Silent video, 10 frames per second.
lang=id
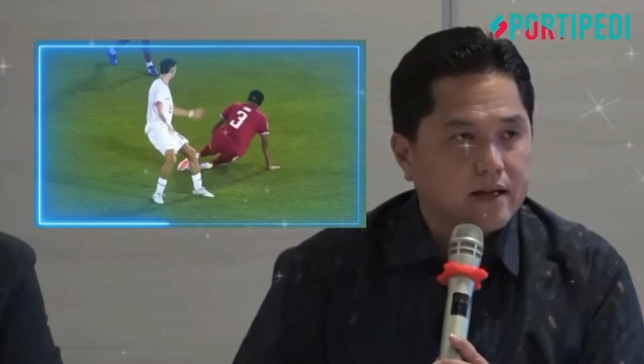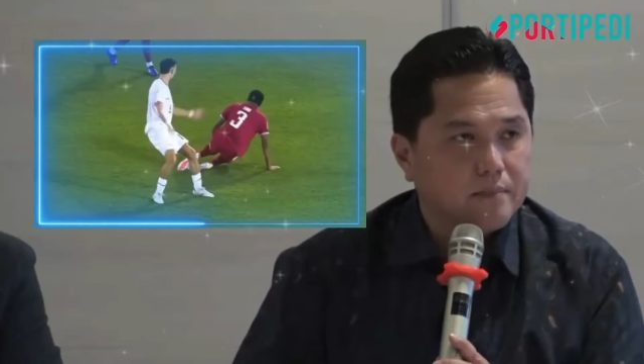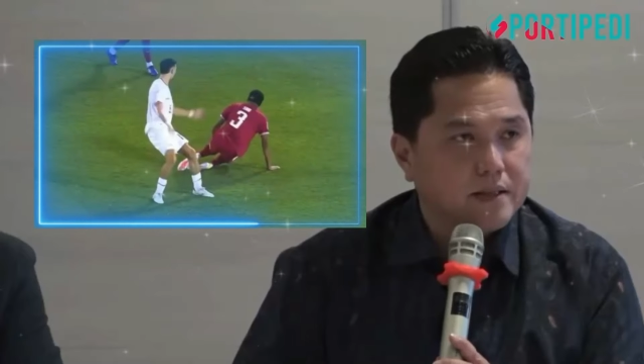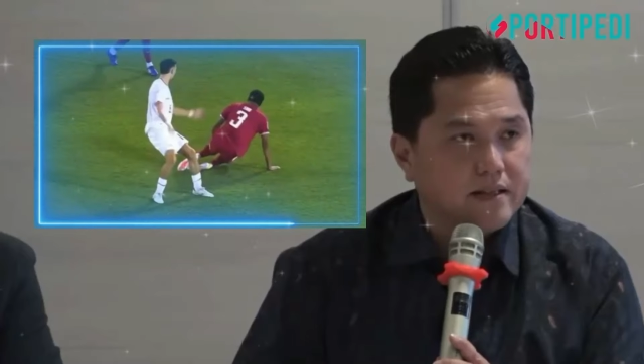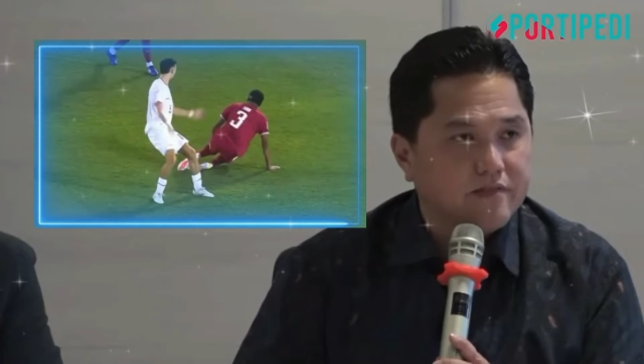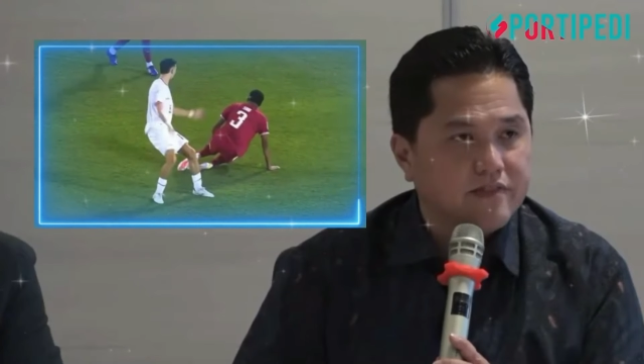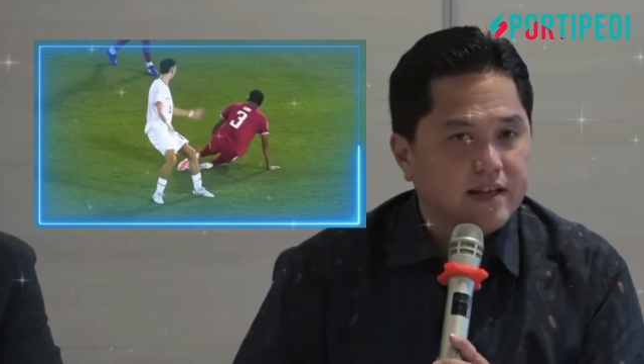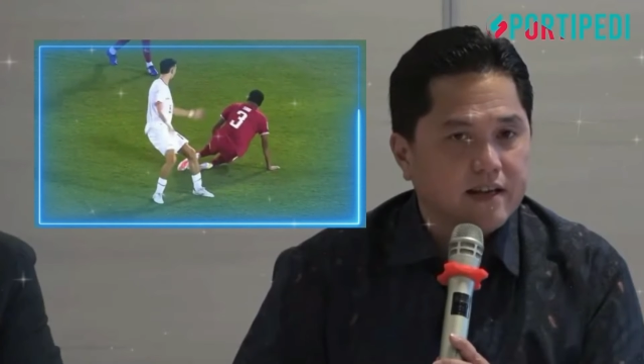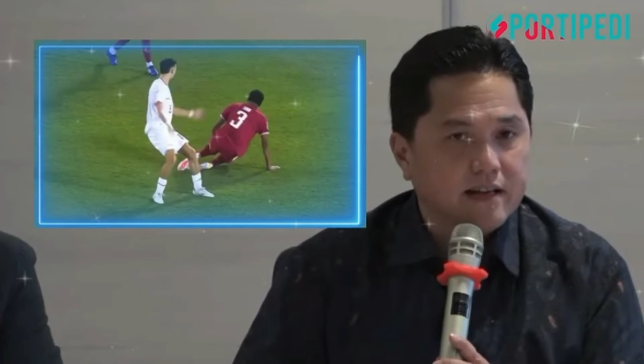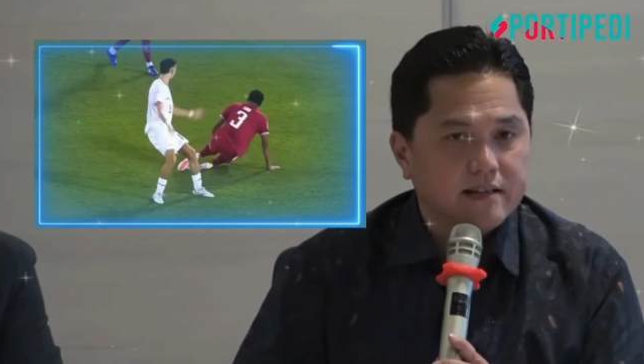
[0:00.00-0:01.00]

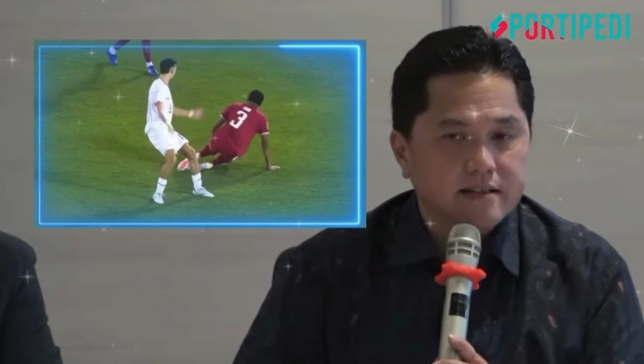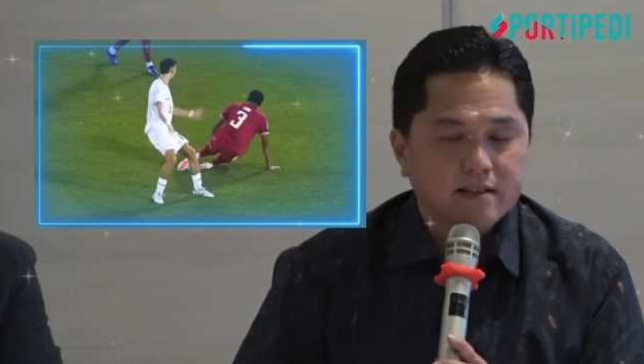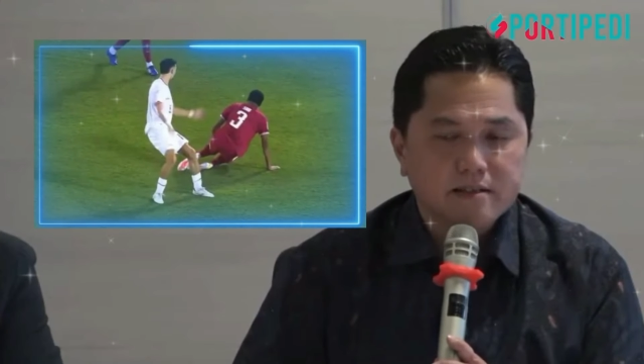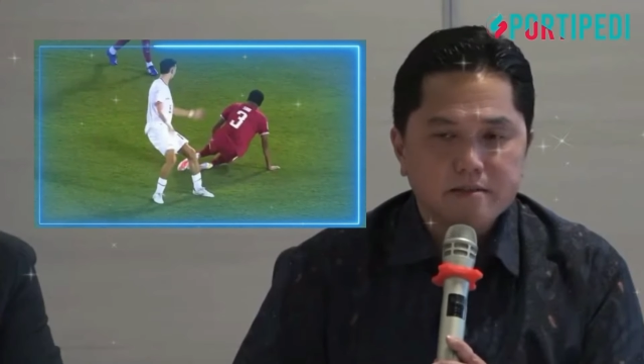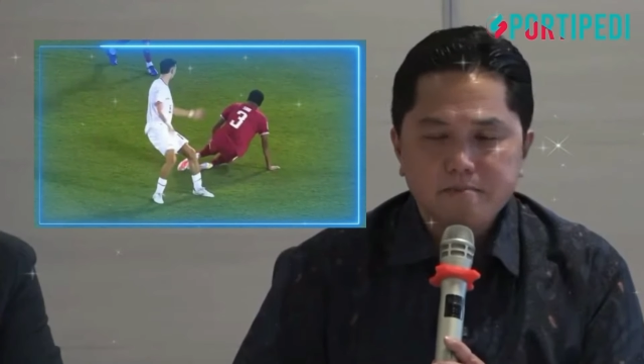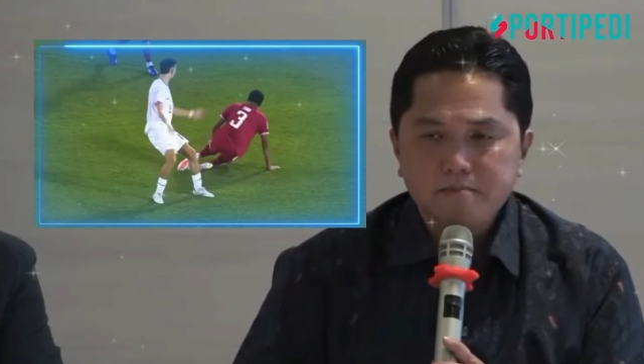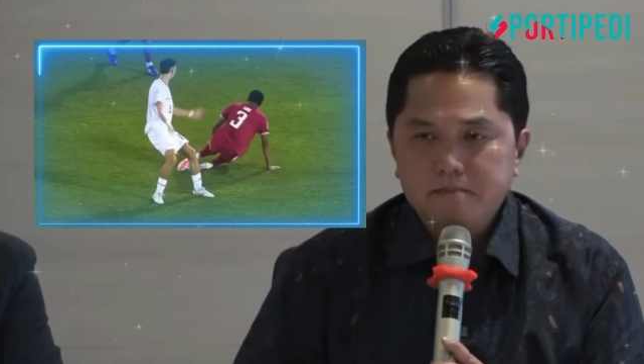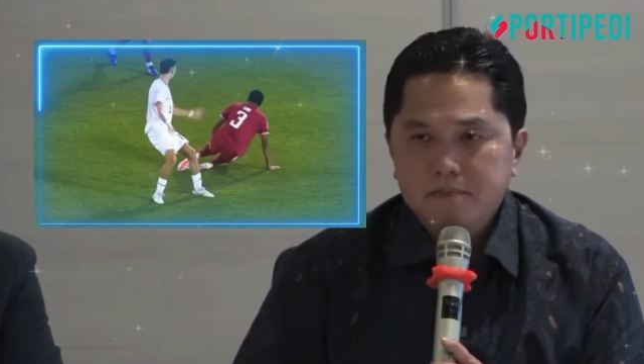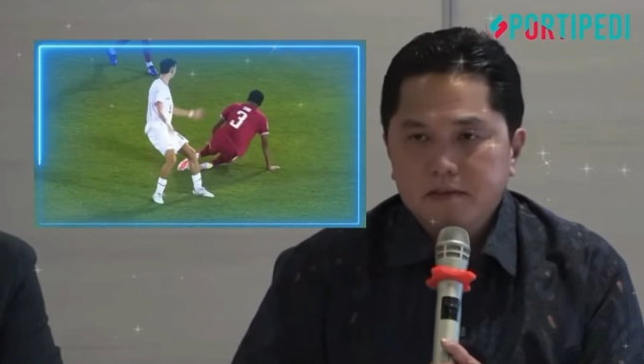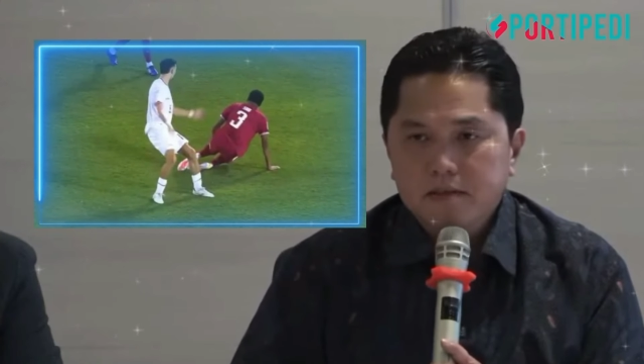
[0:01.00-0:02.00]
Alhamdulillah kabar baik,
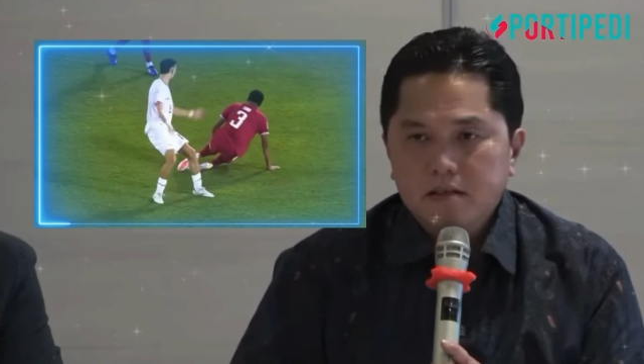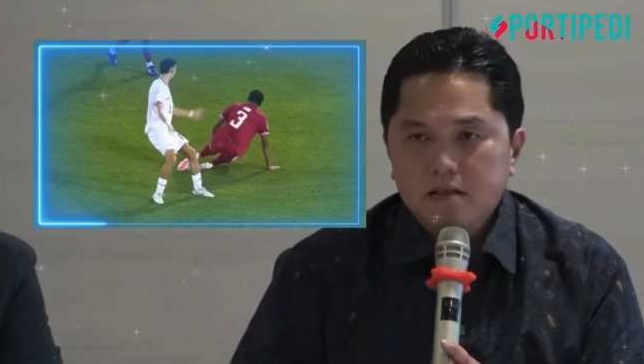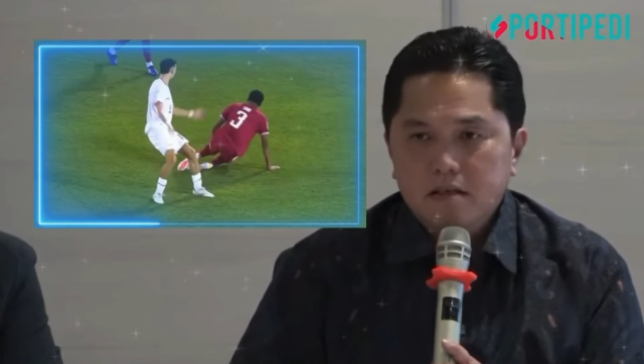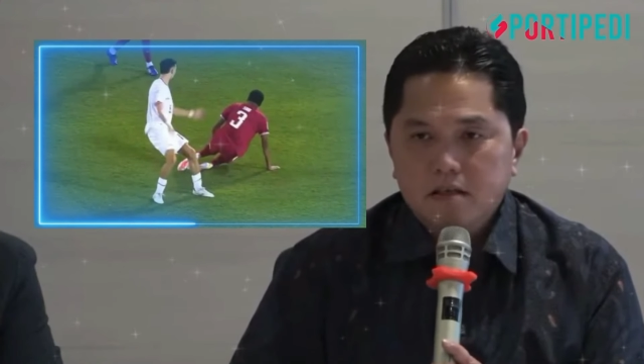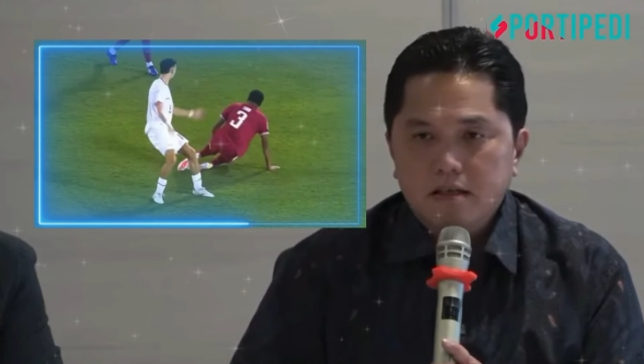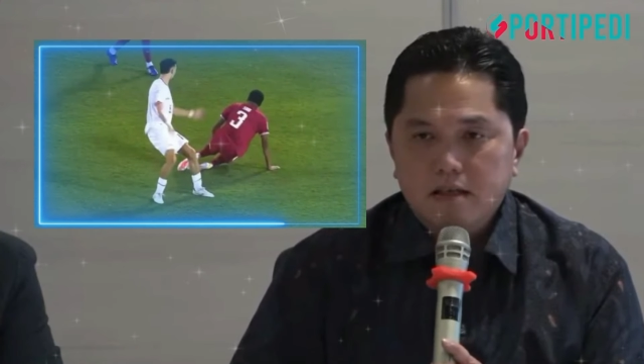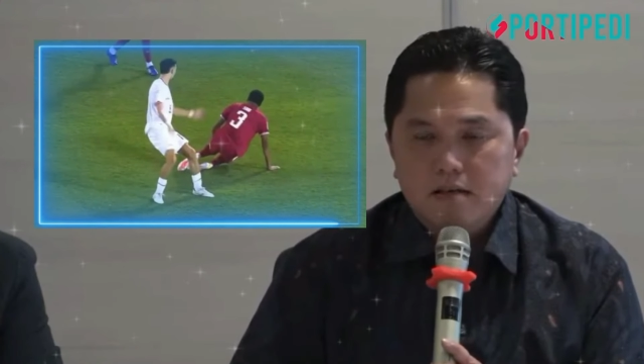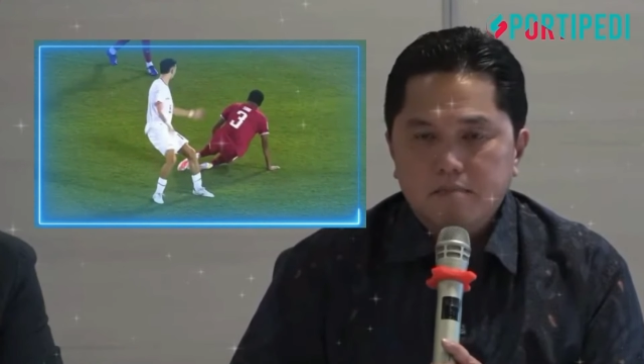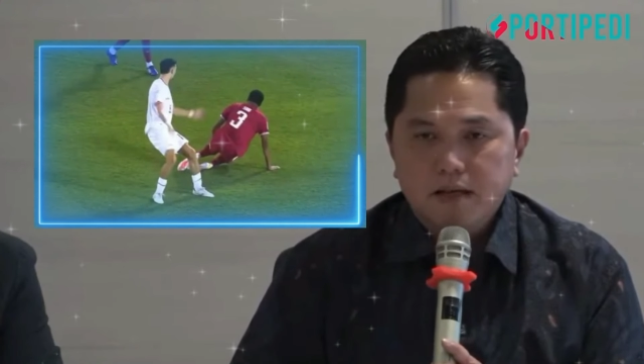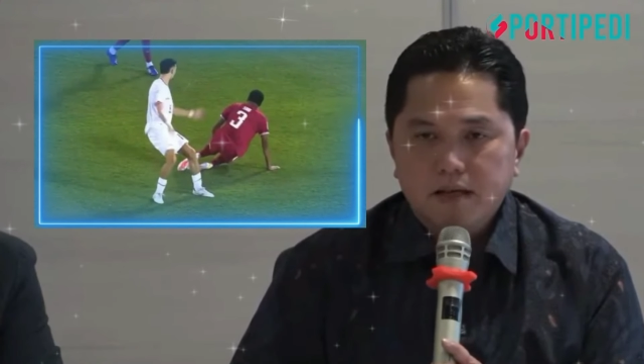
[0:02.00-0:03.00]
PSSI ajukan